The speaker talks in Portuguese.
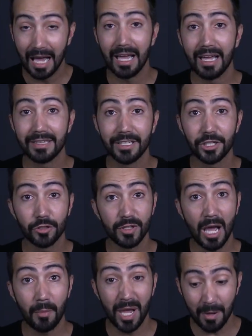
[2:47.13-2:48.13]
É, deixa
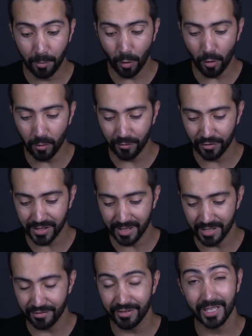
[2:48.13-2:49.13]
eu, é bom
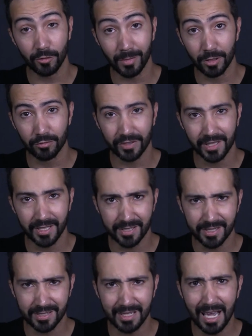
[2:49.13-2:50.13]
vocês verem uma luva
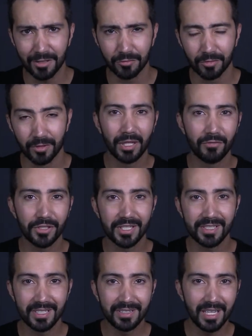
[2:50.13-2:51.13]
nesse estado para
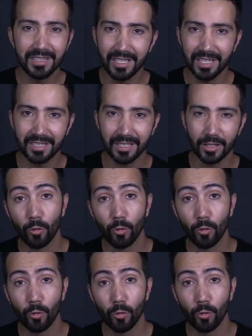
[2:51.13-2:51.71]
vocês entenderem